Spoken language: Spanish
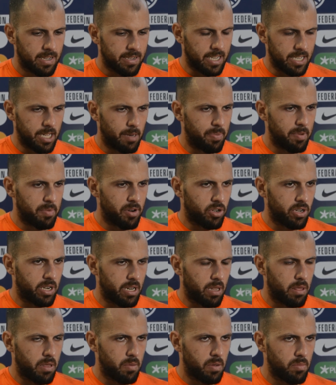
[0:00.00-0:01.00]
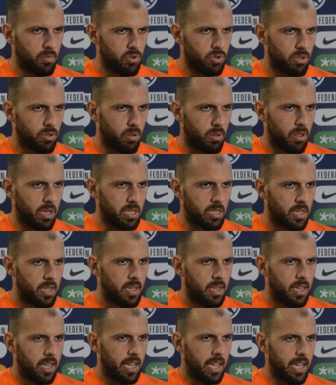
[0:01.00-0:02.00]
es el primero que recibimos, entonces
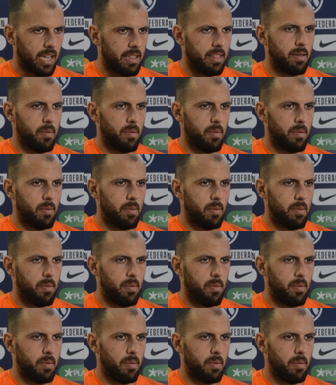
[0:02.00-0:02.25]
eh,